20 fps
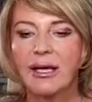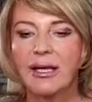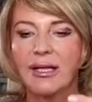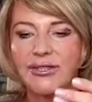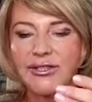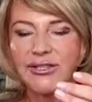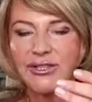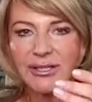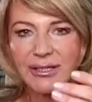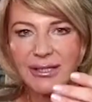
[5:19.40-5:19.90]

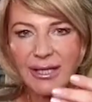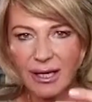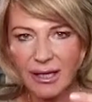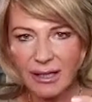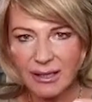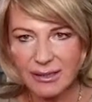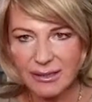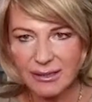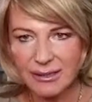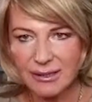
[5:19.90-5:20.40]

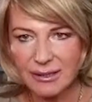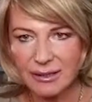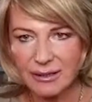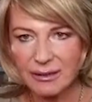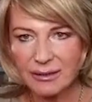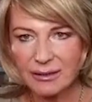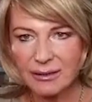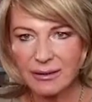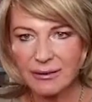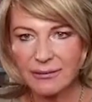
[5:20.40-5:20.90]
Читаете,
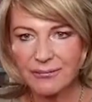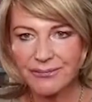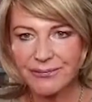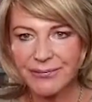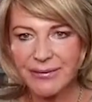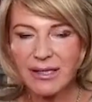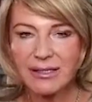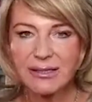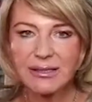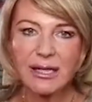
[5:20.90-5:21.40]

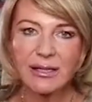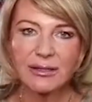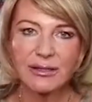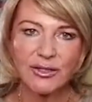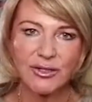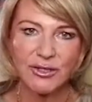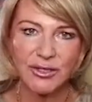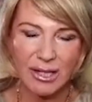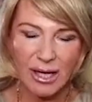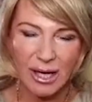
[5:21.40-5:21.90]

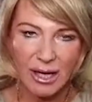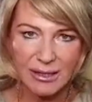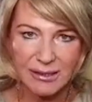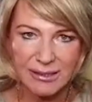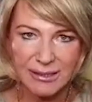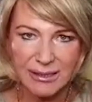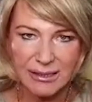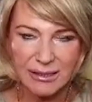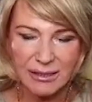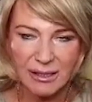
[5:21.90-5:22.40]
Достаточно
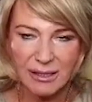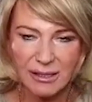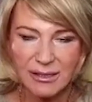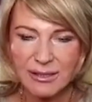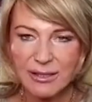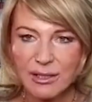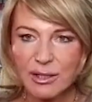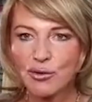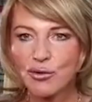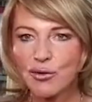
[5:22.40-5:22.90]
один
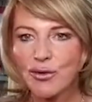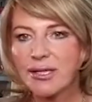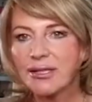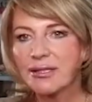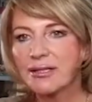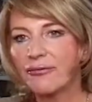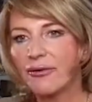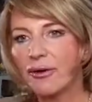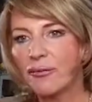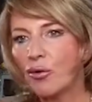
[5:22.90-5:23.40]
раз, но
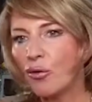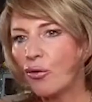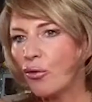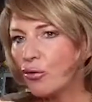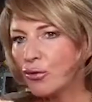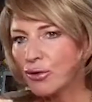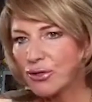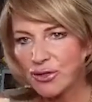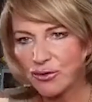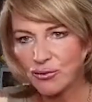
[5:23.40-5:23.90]
если вам
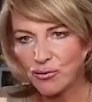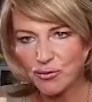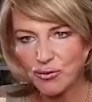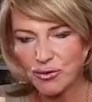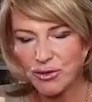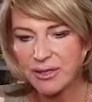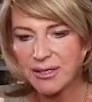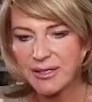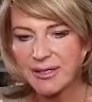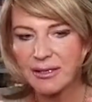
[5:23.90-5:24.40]

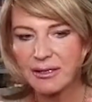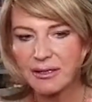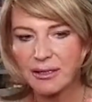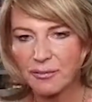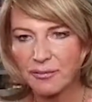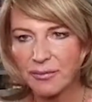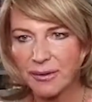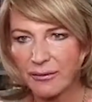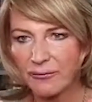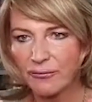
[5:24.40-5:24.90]
очень-очень сильно
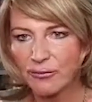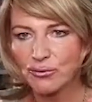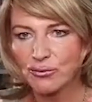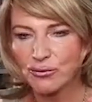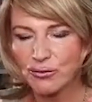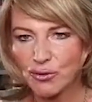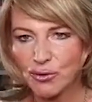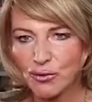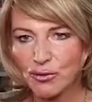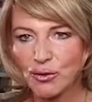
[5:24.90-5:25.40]
прям вот
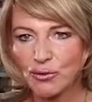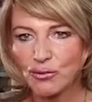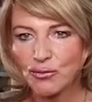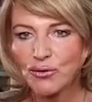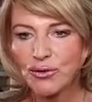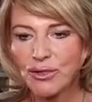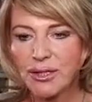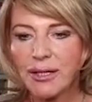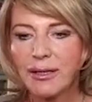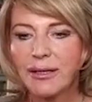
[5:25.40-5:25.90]
что-то
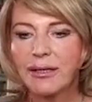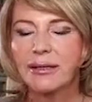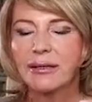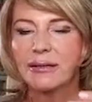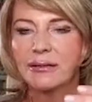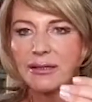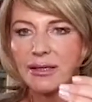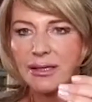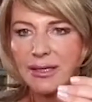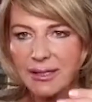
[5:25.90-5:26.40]
нужно,
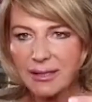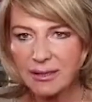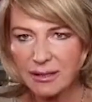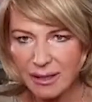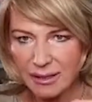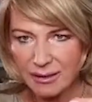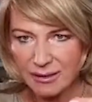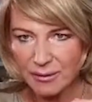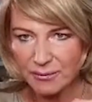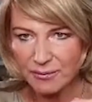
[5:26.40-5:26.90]
три
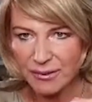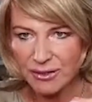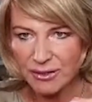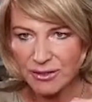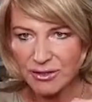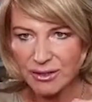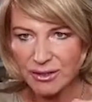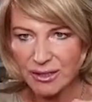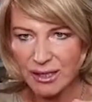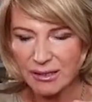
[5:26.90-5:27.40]
раза
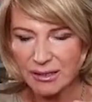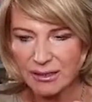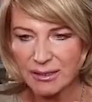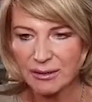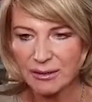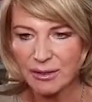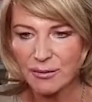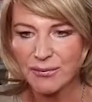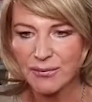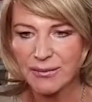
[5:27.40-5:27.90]
прочитайте
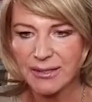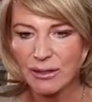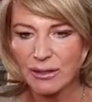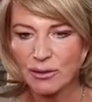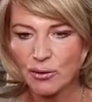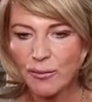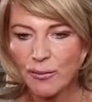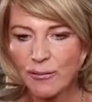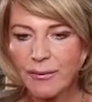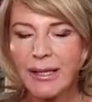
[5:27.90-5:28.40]
этот
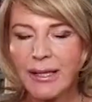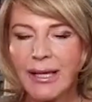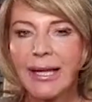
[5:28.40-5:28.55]
псалом.